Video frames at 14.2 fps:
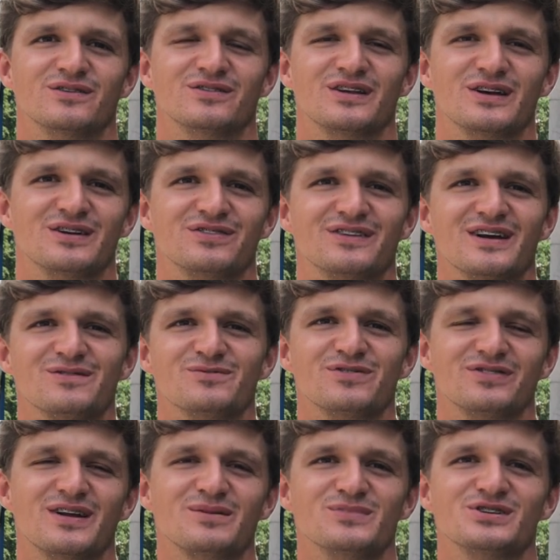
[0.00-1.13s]
w tych, w, tych,
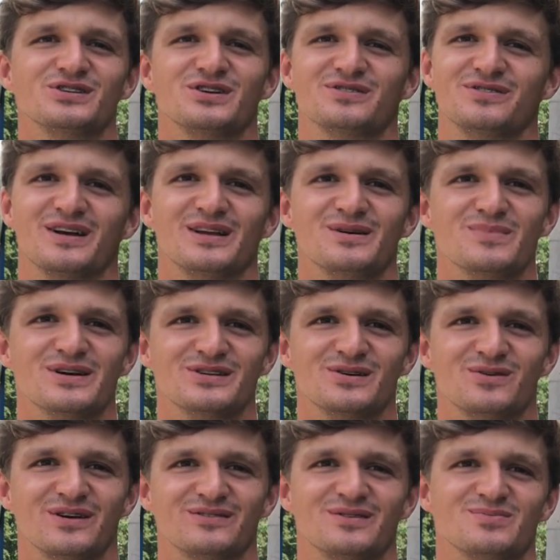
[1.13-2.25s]
w tych mistrzostwach nie będzie
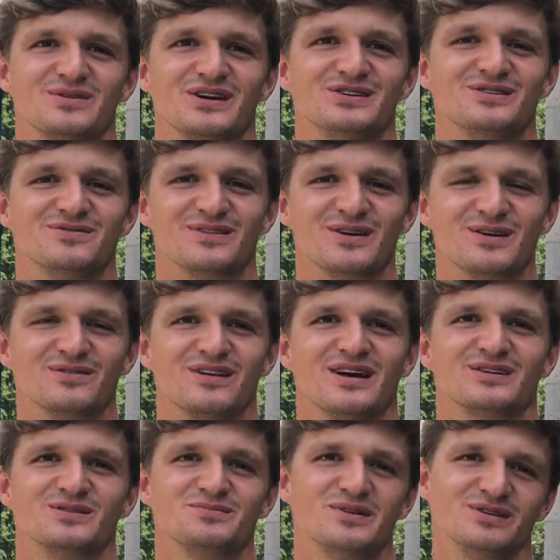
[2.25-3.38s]
łatwych przeciwników,
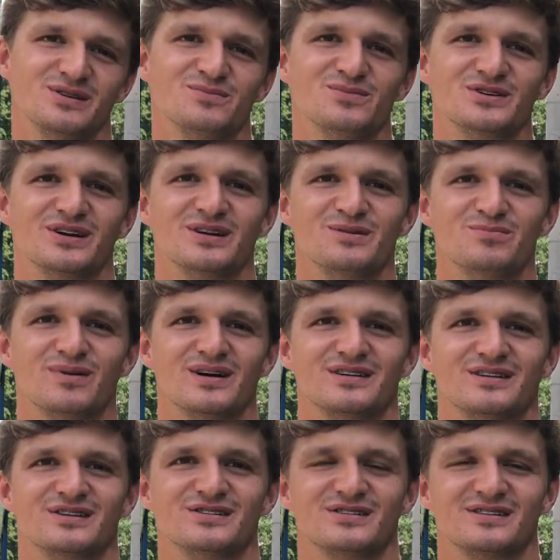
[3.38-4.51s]
także będziemy musieli
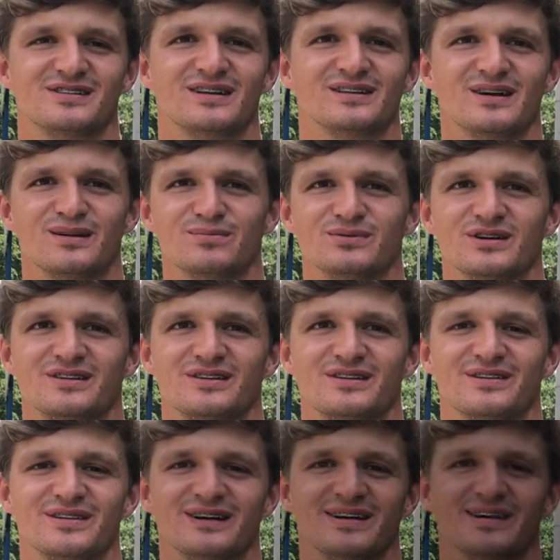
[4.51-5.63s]
pokazać się z jak najlepszej
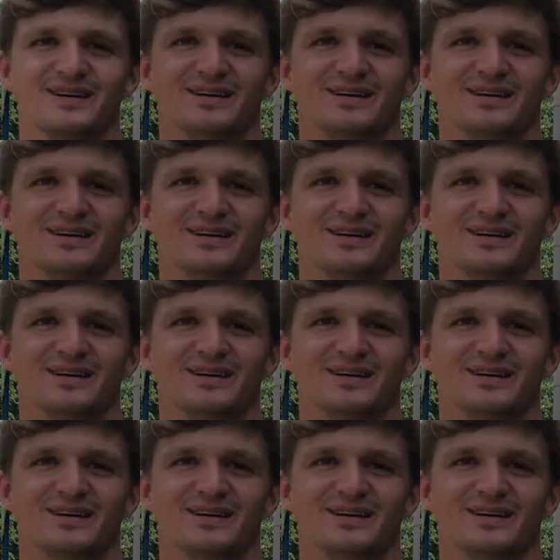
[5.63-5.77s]
strony.